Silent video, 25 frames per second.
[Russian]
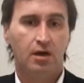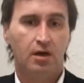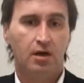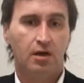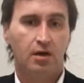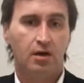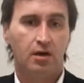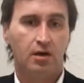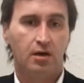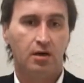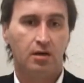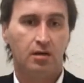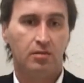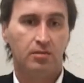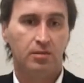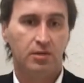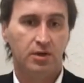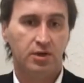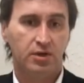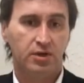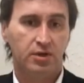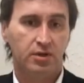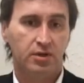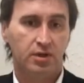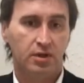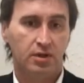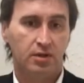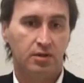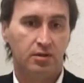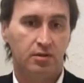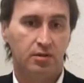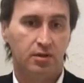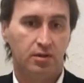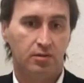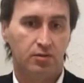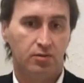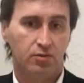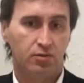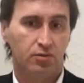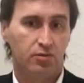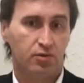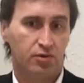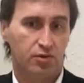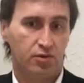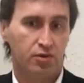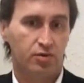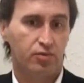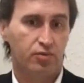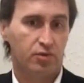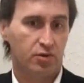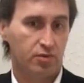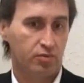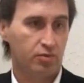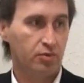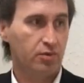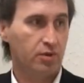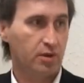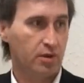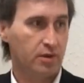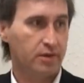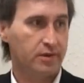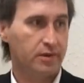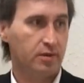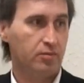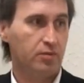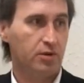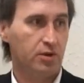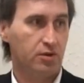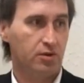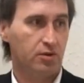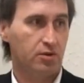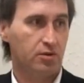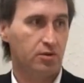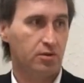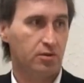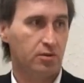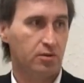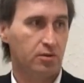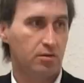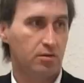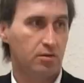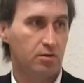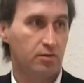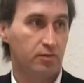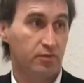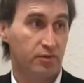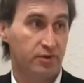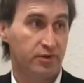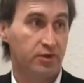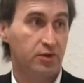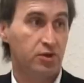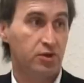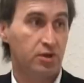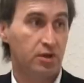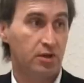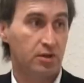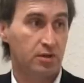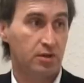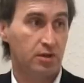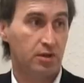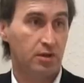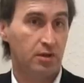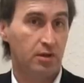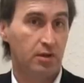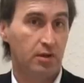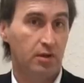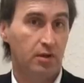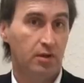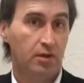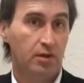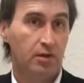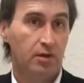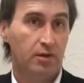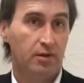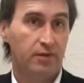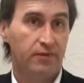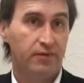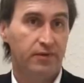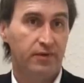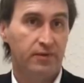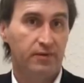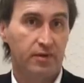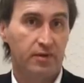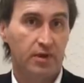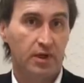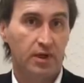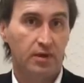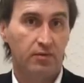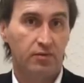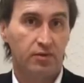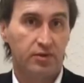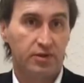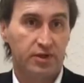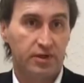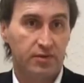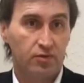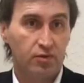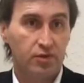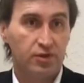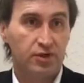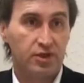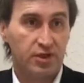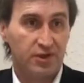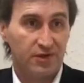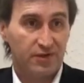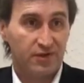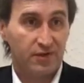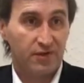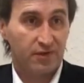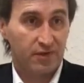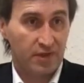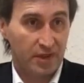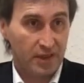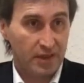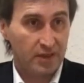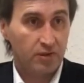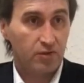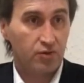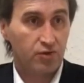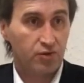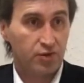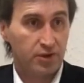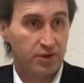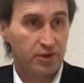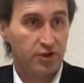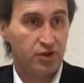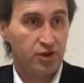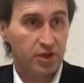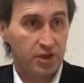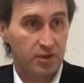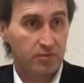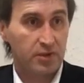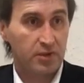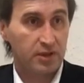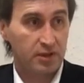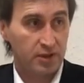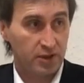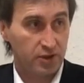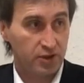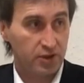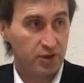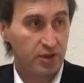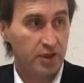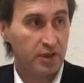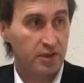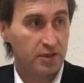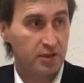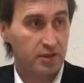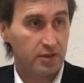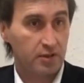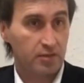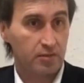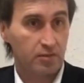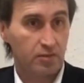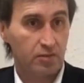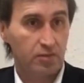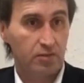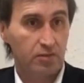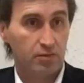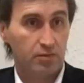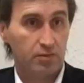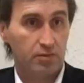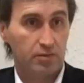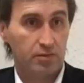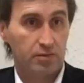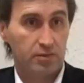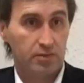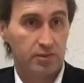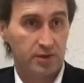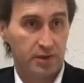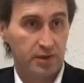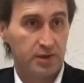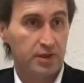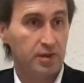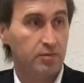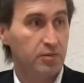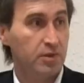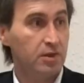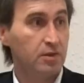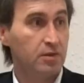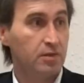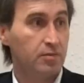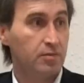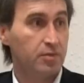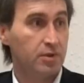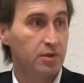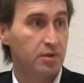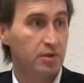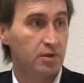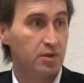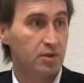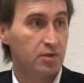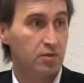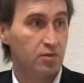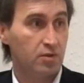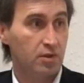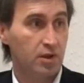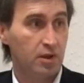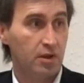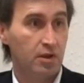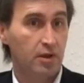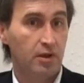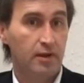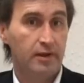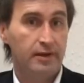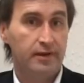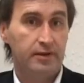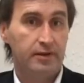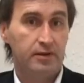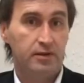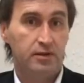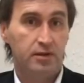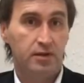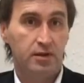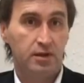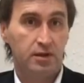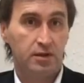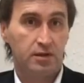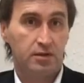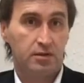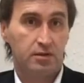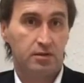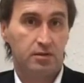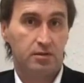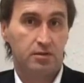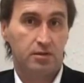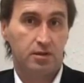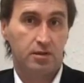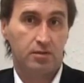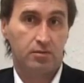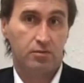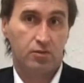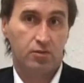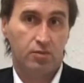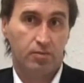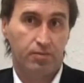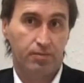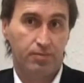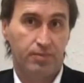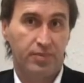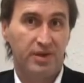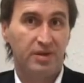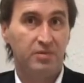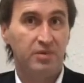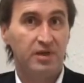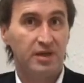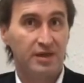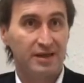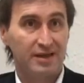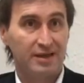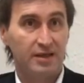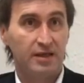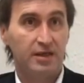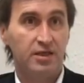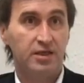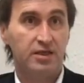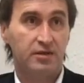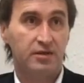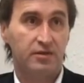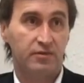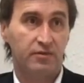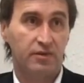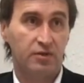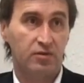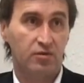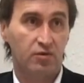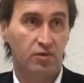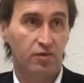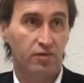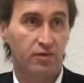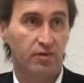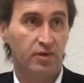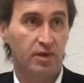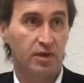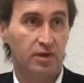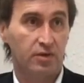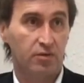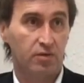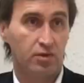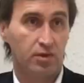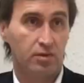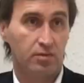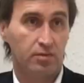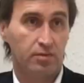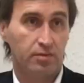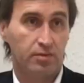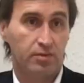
а мы ожидали, ну, что спрос будет гораздо меньше, вот сейчас, да. Февраль, вот сегодняшний февраль уже ничем не отличается, там, ну, есть объект на продажу, да, uh-huh. есть там, ну, примерное количество звонков, которые,